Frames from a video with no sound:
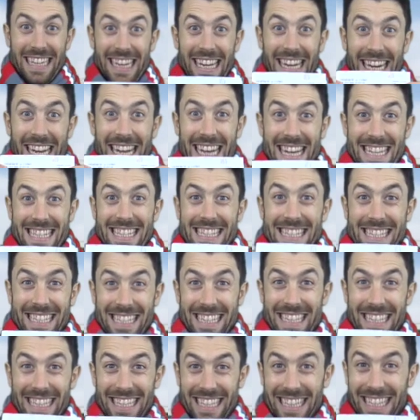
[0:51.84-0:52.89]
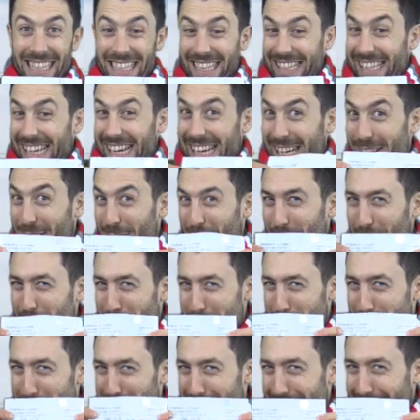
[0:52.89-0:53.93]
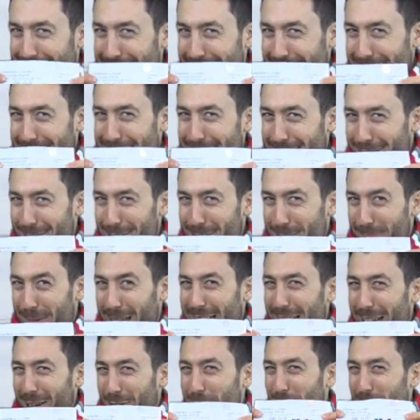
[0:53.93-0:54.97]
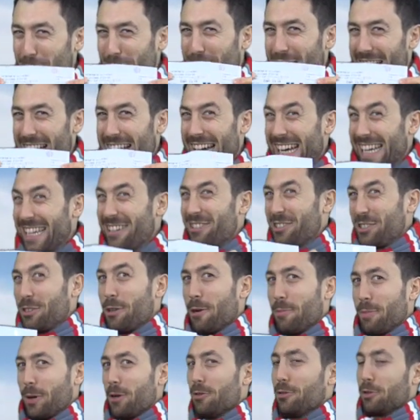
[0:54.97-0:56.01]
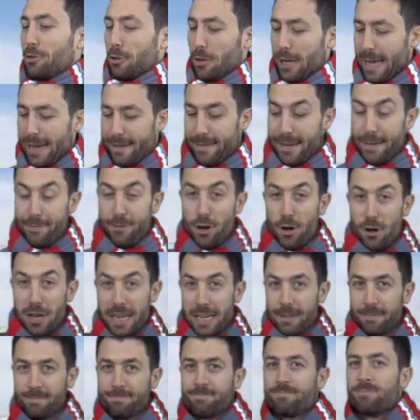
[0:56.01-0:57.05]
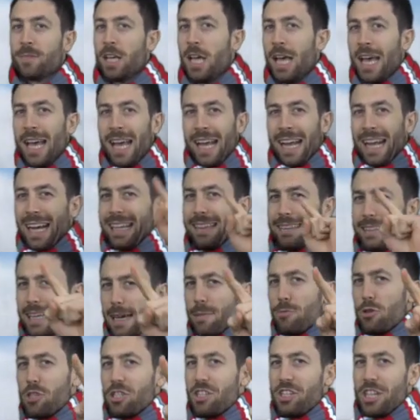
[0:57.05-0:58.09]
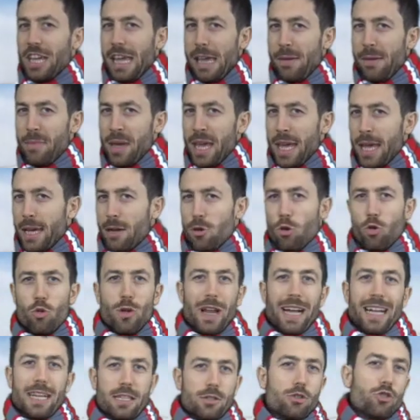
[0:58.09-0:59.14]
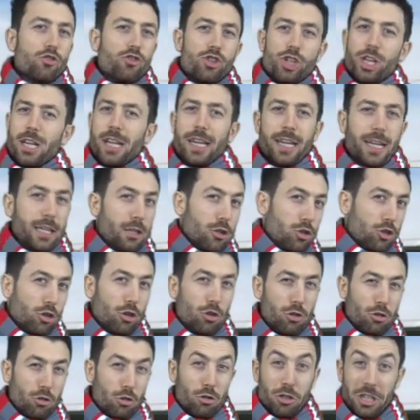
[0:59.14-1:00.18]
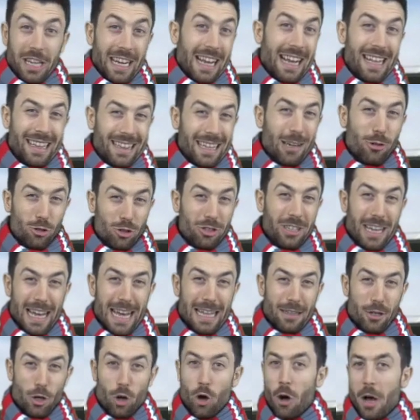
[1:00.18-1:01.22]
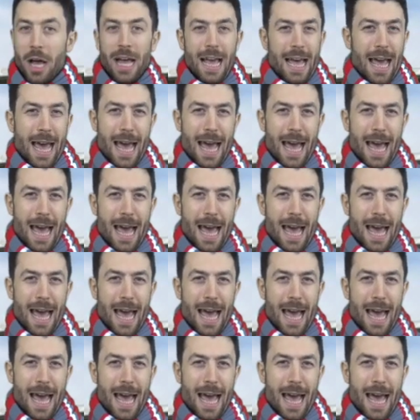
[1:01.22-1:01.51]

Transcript: Ragazzi, eccolo qua il bigliettino per la curva, io sono pronto, eh? E voi? Cantiamo insieme la canzoncina che di solito si canta allo stadio.